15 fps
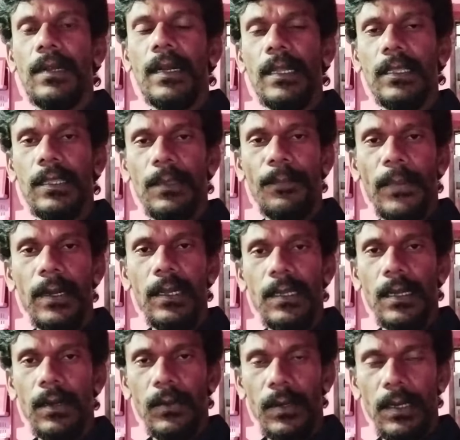அனைத்து பள்ளி
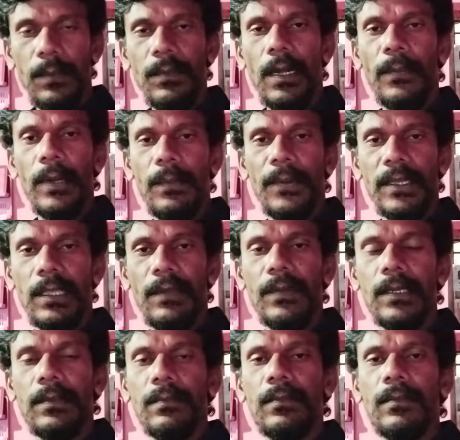கல்லூரிகளிலும் அமல்படுத்த
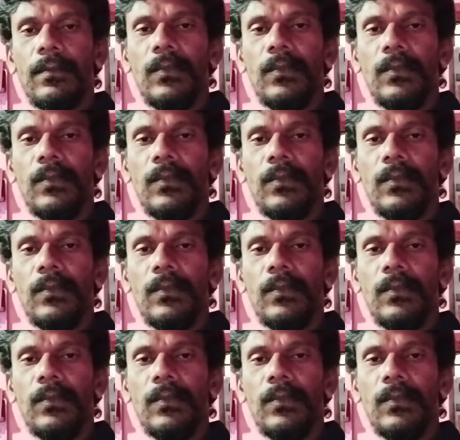வேண்டும்